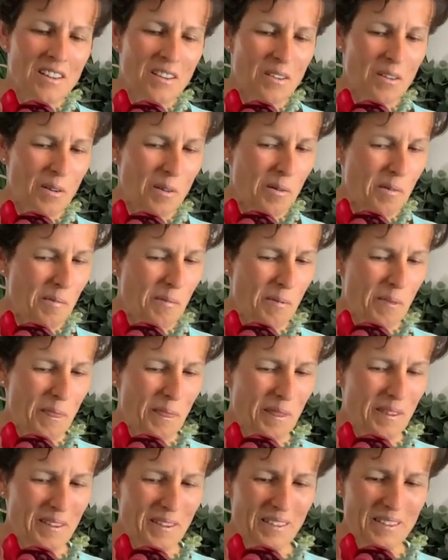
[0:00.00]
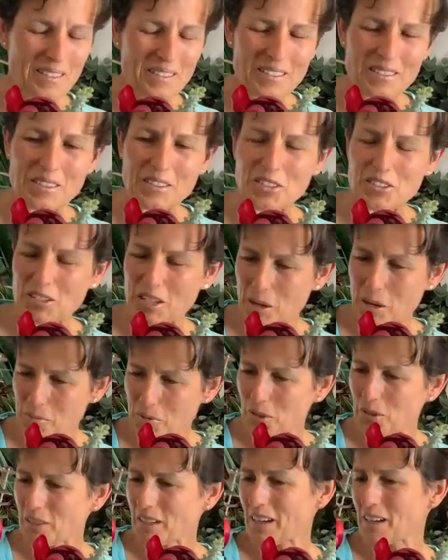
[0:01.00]
Ähm, ich schreibe
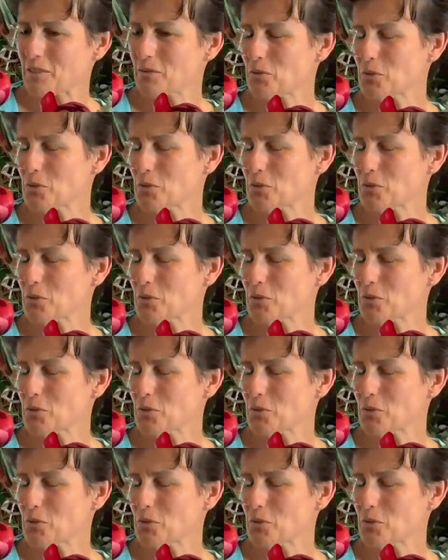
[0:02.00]
euch rein,